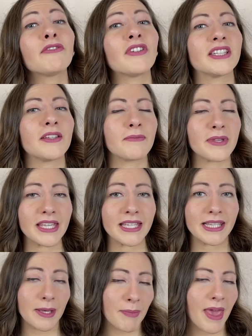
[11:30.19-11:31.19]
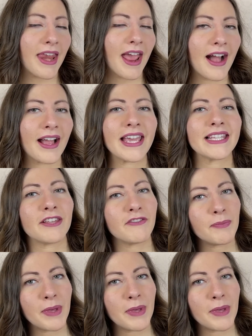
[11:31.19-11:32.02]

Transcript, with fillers: fatemi sapere anche se vi